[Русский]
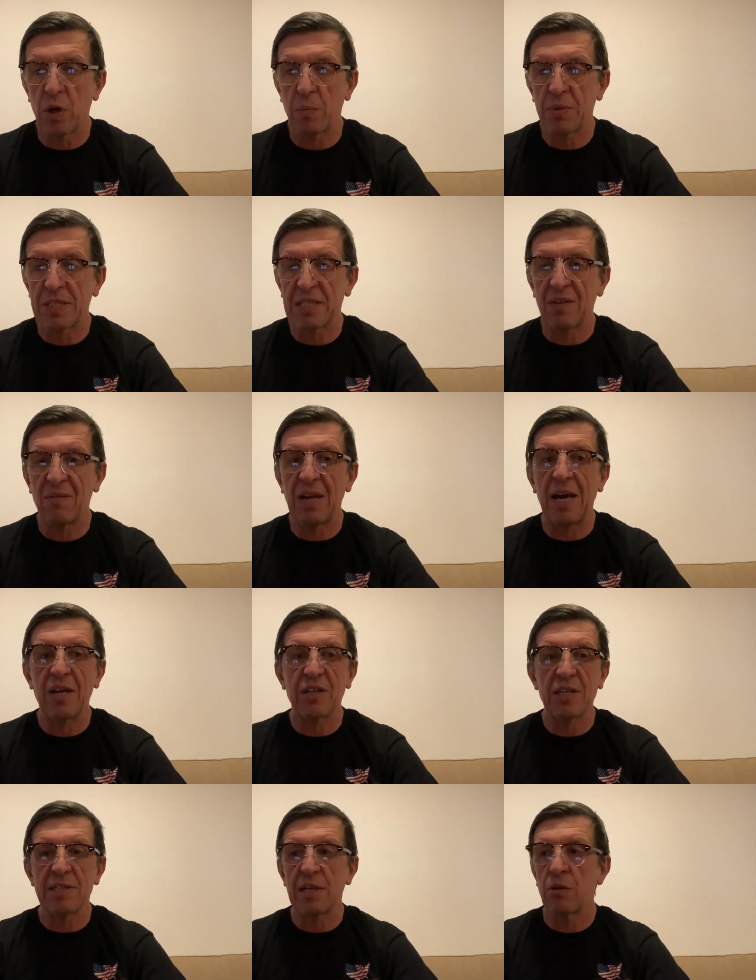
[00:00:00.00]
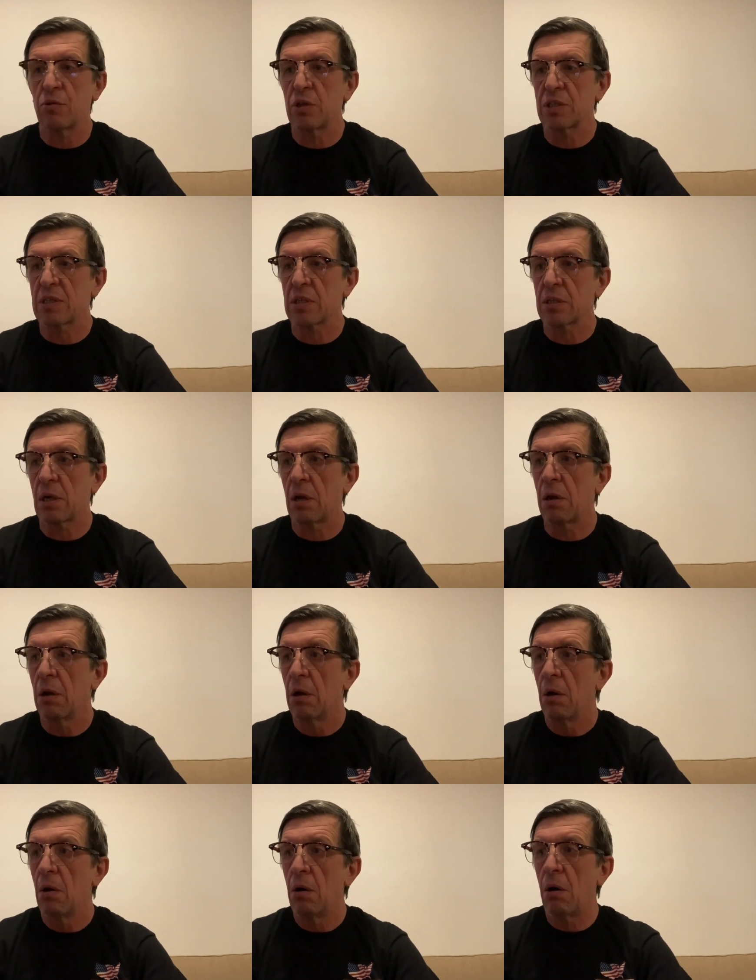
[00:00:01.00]
А представляете, если люди сказали,
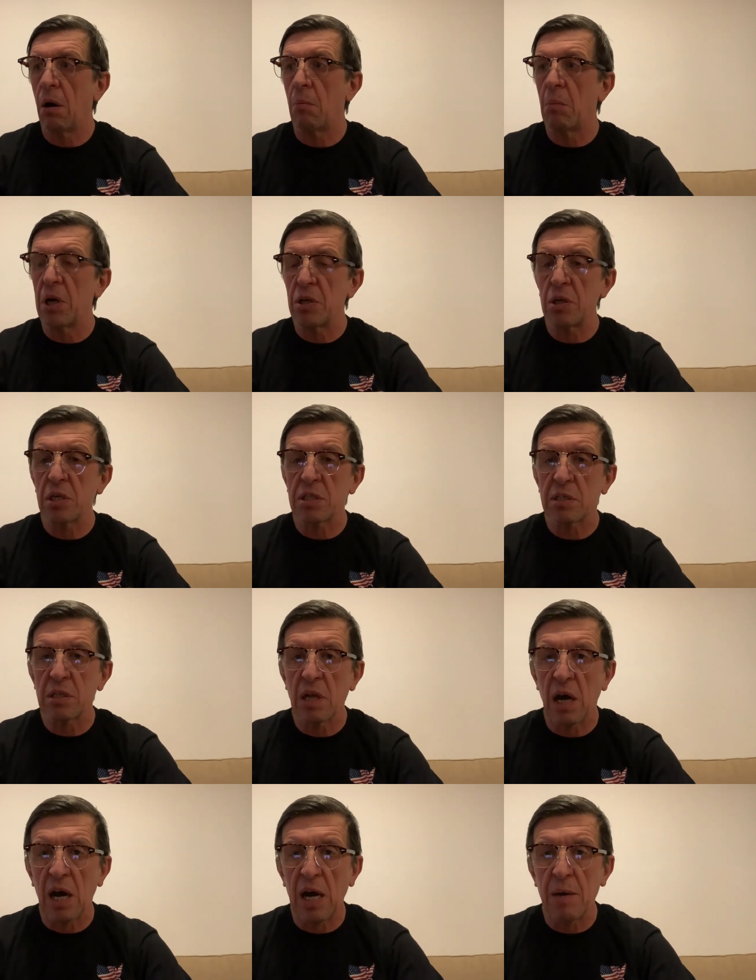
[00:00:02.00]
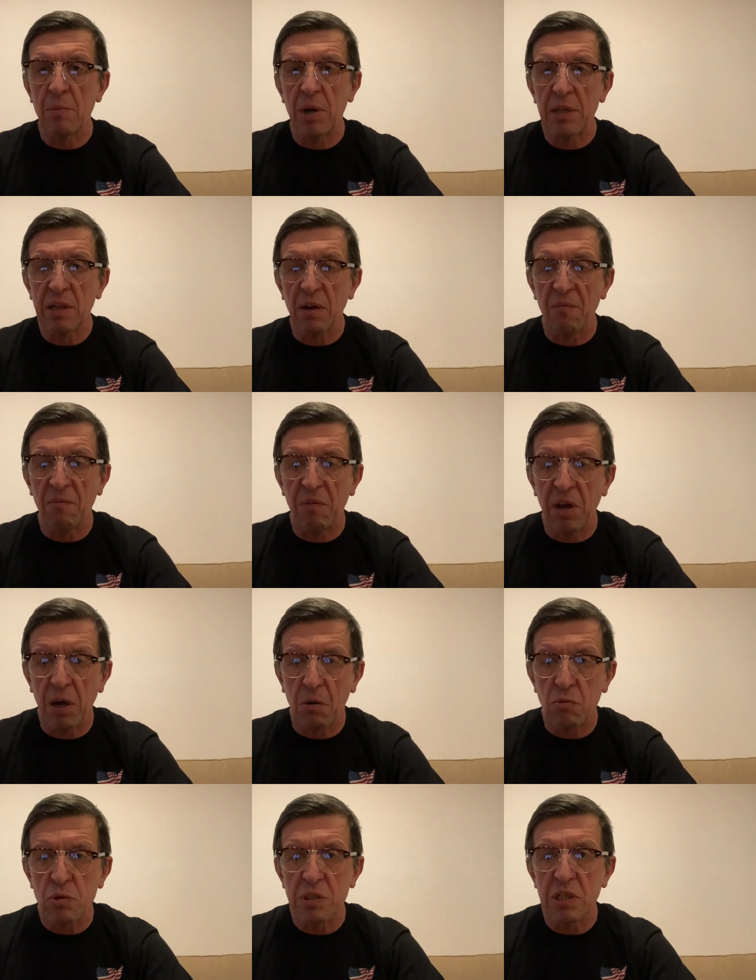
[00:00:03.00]
а мы не знаем, это
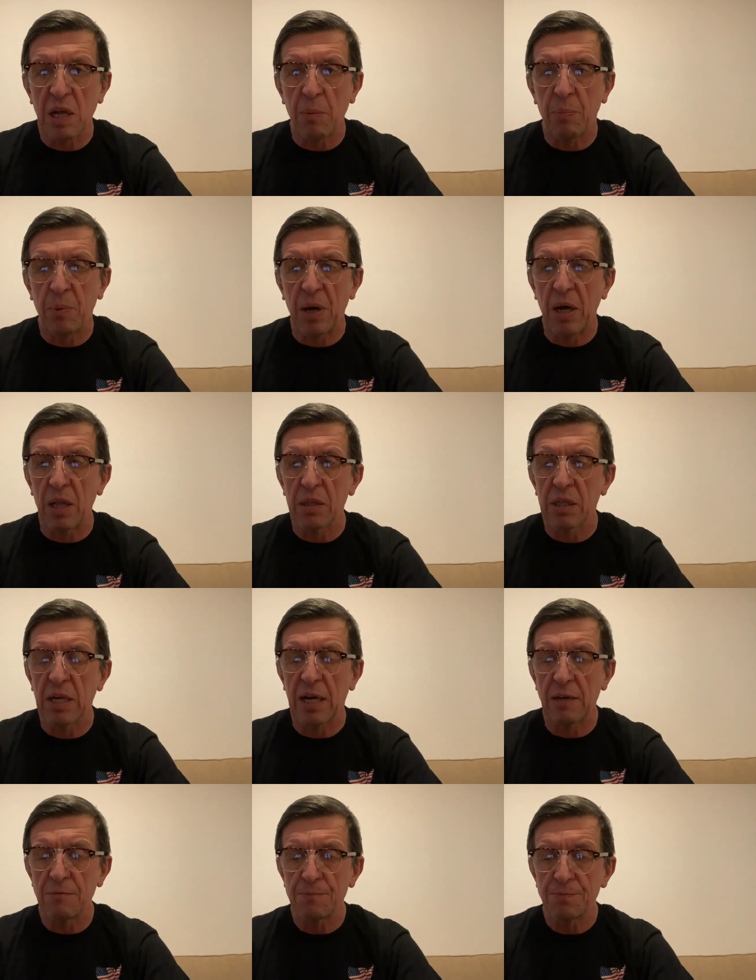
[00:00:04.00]
вирус напал, да?